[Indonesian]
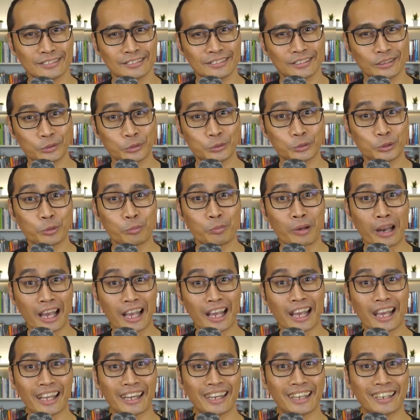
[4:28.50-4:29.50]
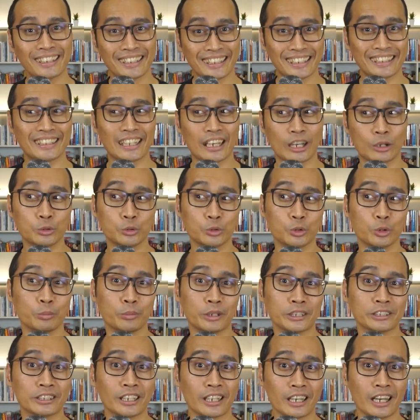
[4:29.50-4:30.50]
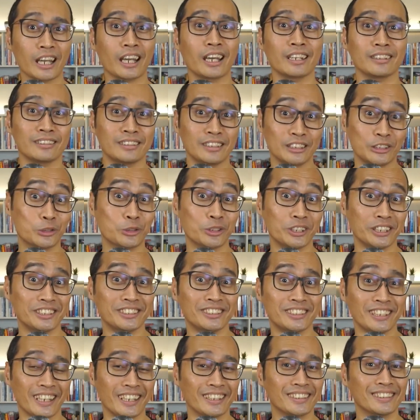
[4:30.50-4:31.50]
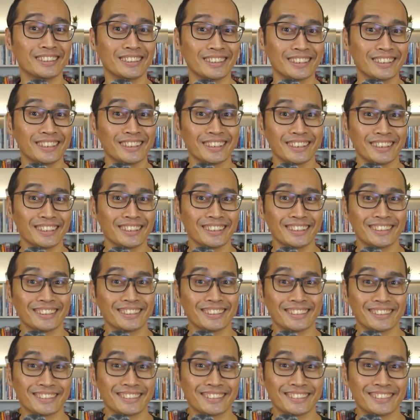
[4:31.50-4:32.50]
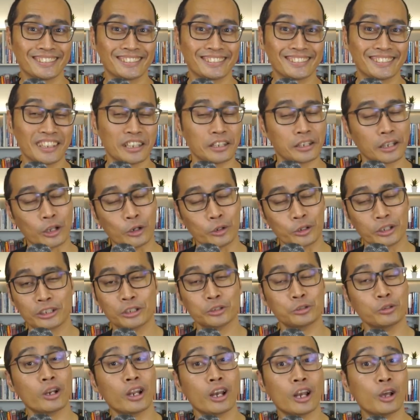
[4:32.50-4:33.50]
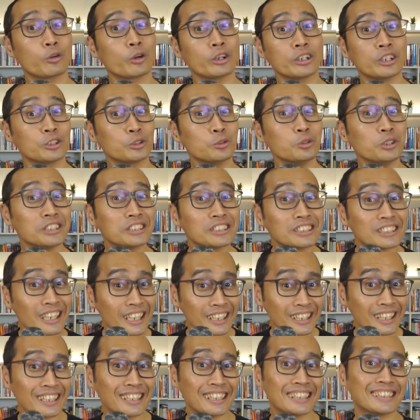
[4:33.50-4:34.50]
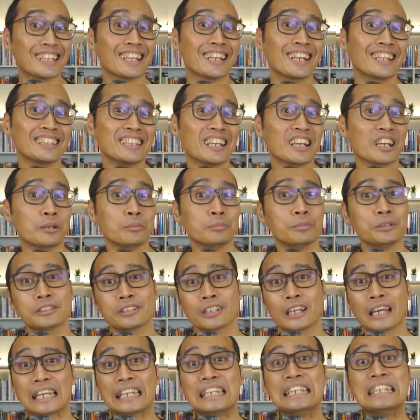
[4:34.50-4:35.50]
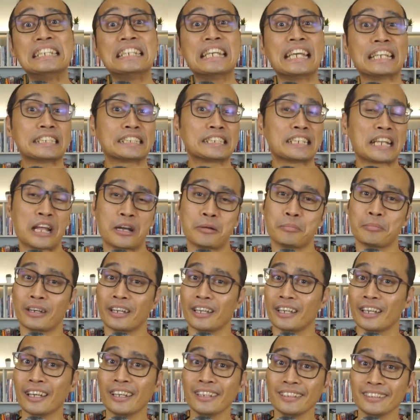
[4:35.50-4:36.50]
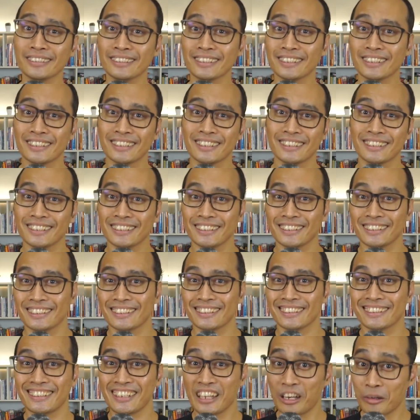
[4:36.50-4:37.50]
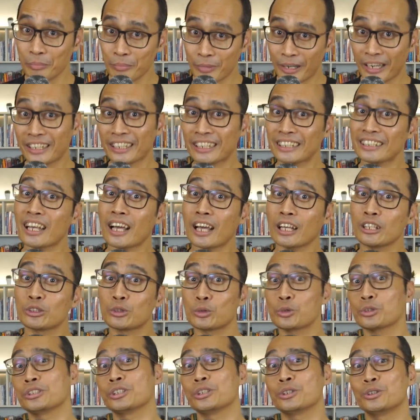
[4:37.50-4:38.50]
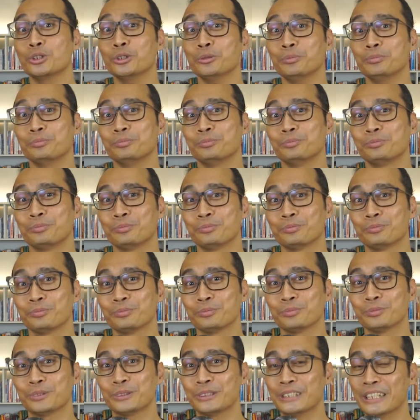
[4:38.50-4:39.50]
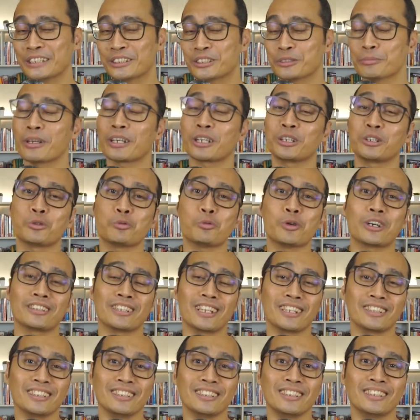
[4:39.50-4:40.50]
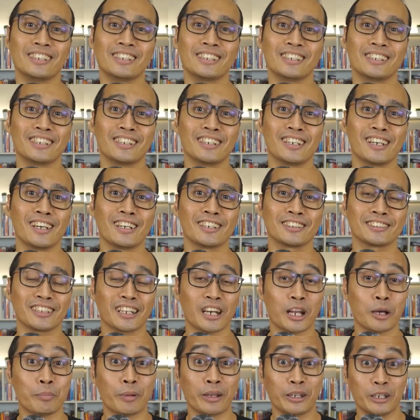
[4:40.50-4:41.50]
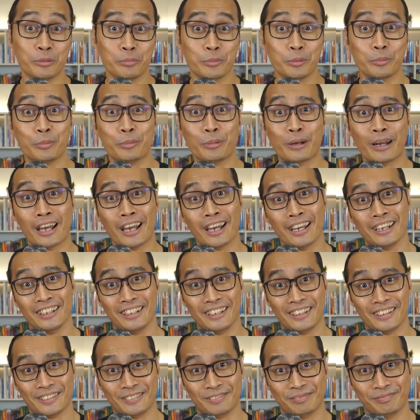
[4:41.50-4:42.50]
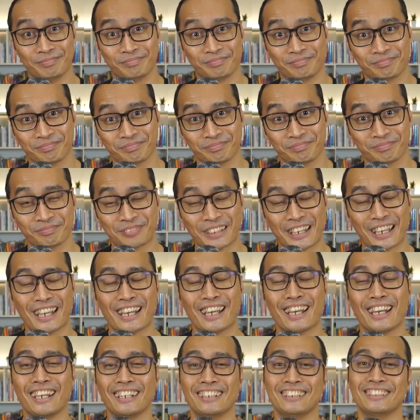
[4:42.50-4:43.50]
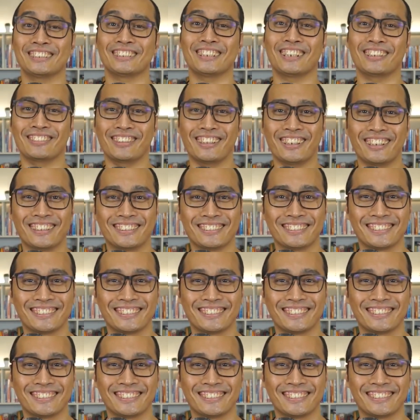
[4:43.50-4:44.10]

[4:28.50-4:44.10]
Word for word: untuk pelanggan kita, untuk masyarakat di Indonesia. Kalau kita sudah lakukan itu, niscaya kita nanti akan bisa engage dengan mereka, dan brand kita akan terus hidup dan semakin kuat nanti setelah pandemi berakhir. Insya Allah.